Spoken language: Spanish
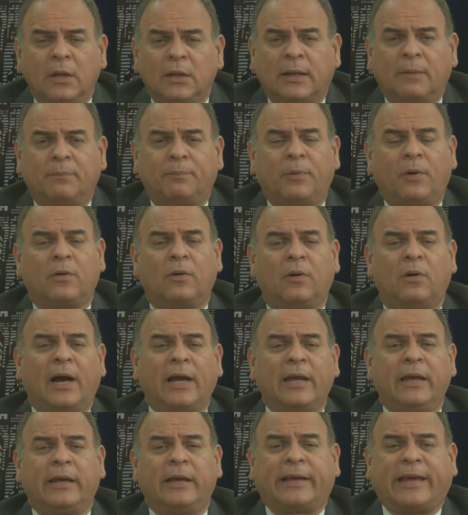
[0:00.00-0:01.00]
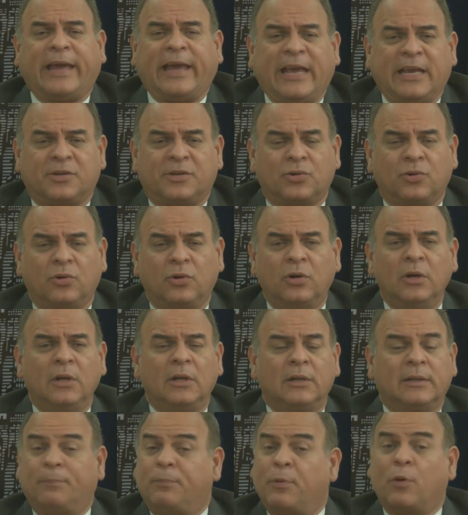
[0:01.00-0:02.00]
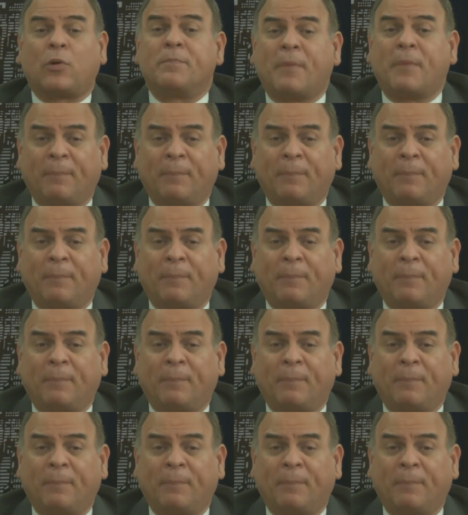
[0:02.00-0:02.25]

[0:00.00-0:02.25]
tampoco hay queso, tampoco hay